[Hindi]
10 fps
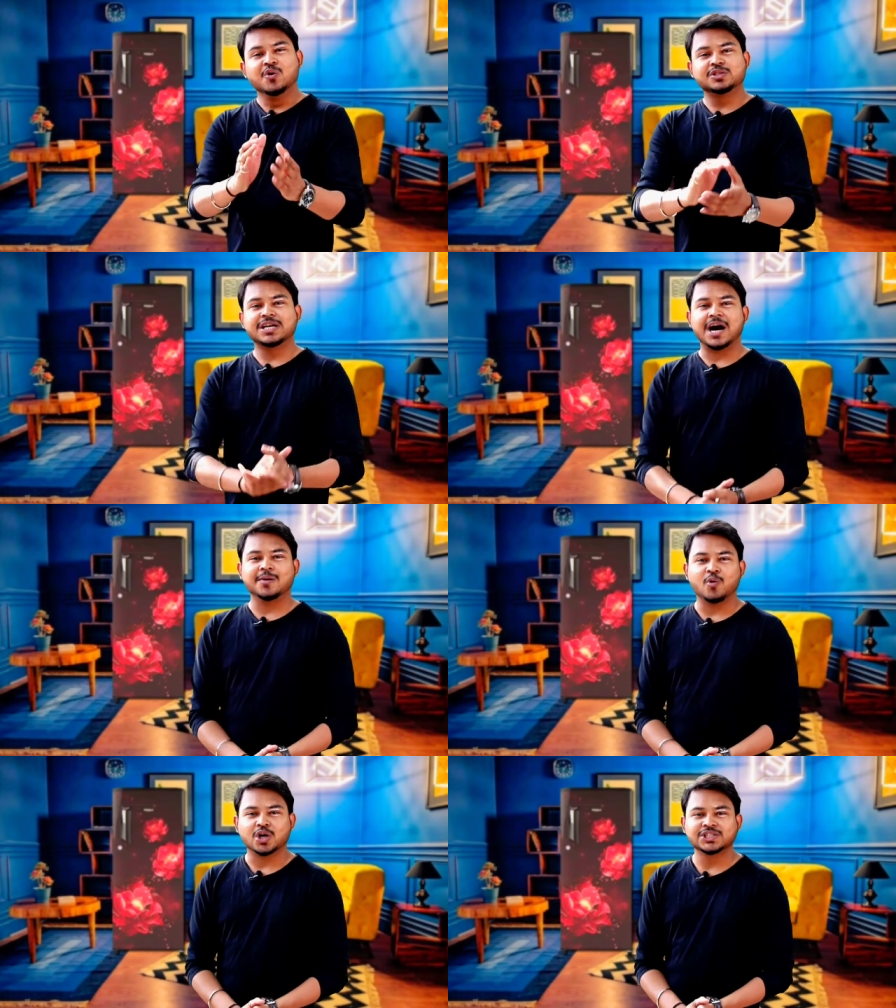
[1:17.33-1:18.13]
उसका
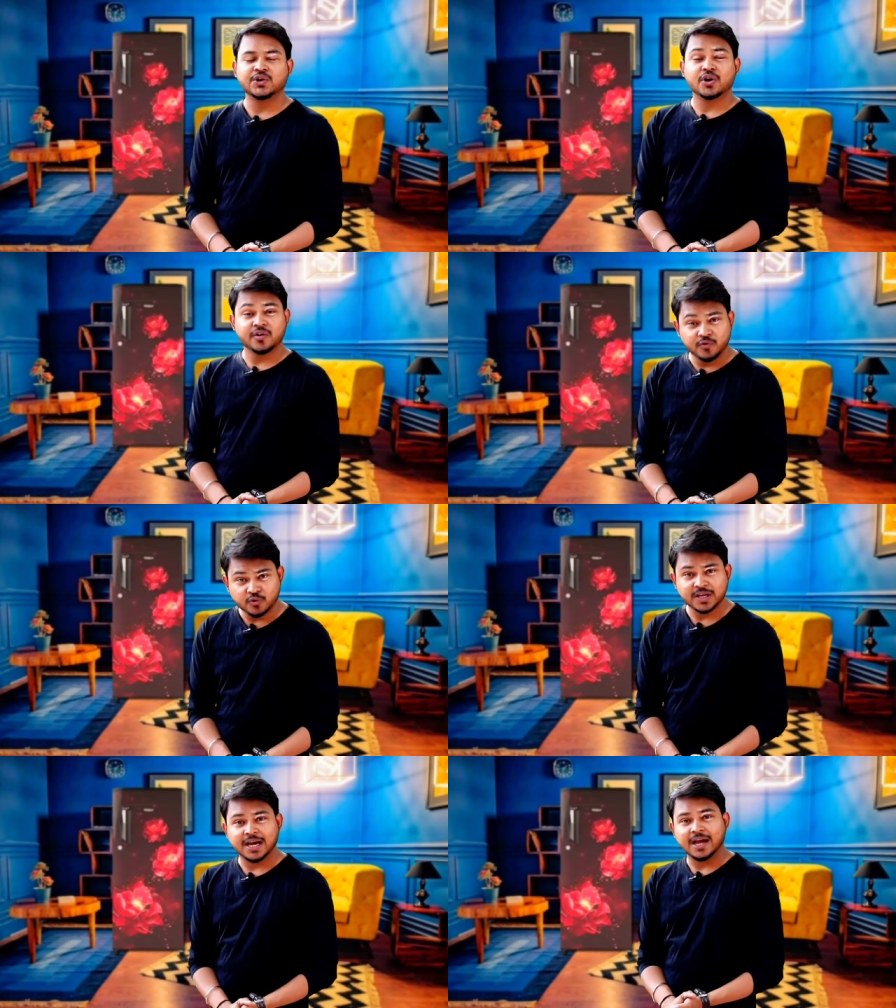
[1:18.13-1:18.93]
अनबॉक्सिंग और रिव्यू
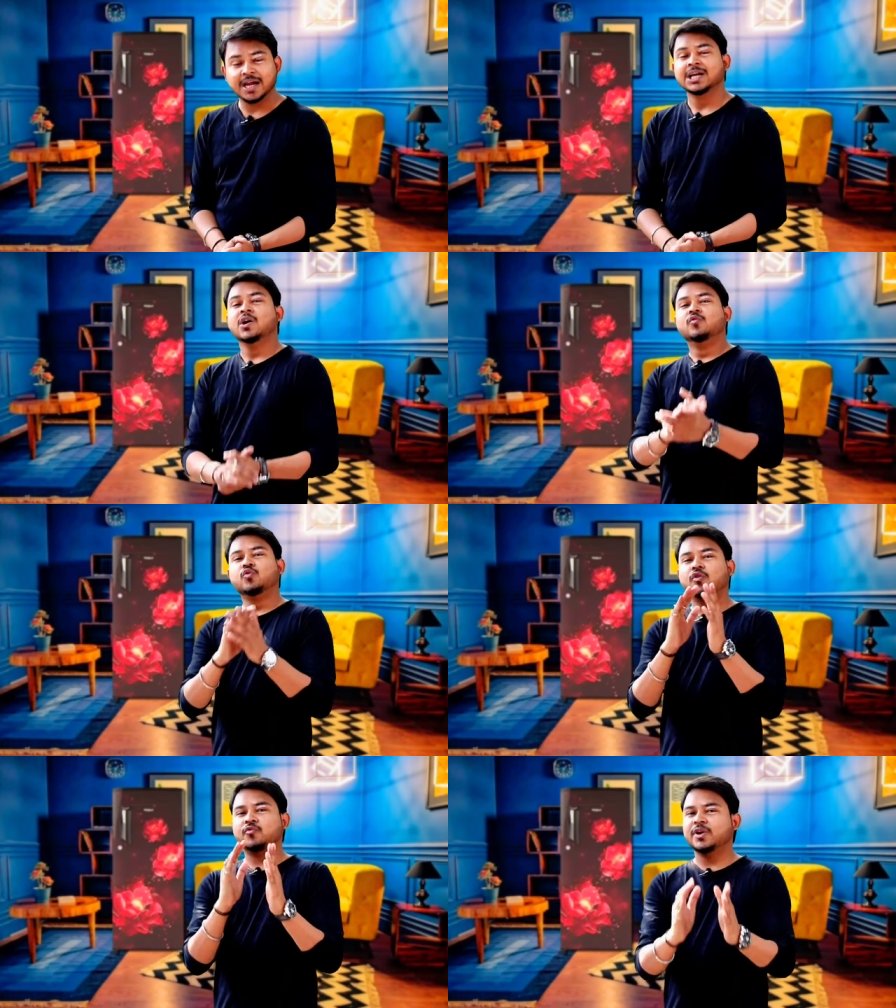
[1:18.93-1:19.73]
किया है
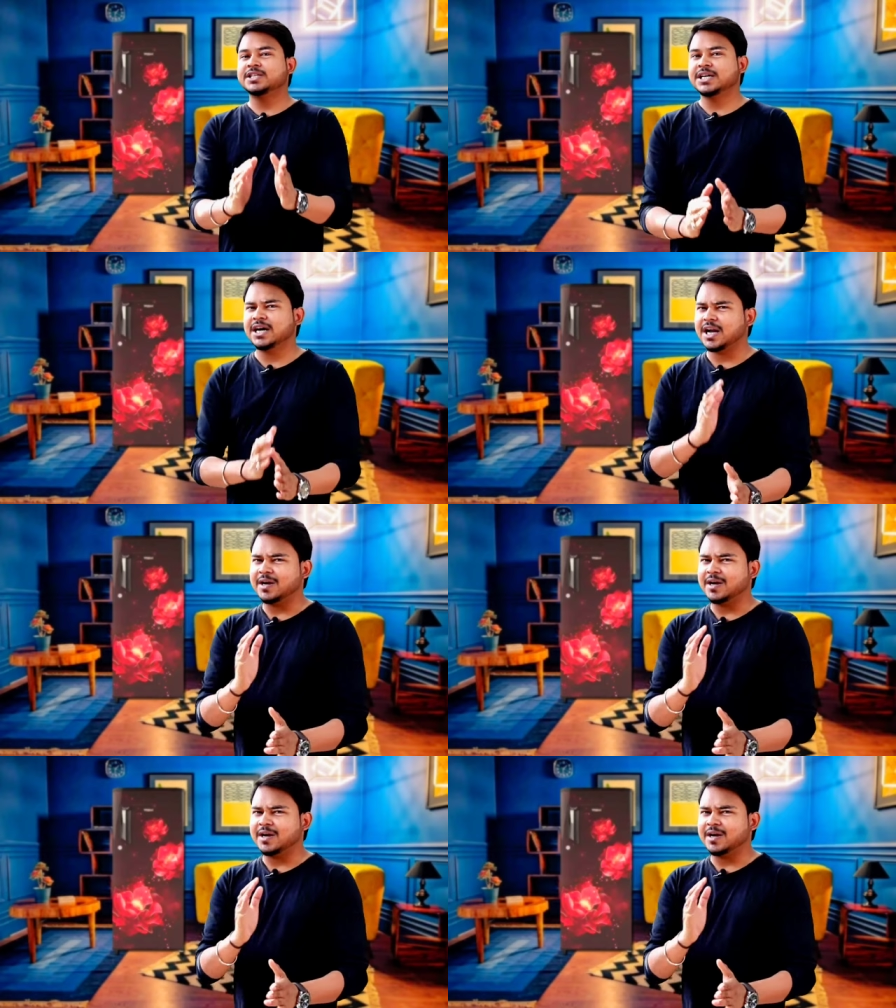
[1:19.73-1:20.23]
वो फ्रिज का अगर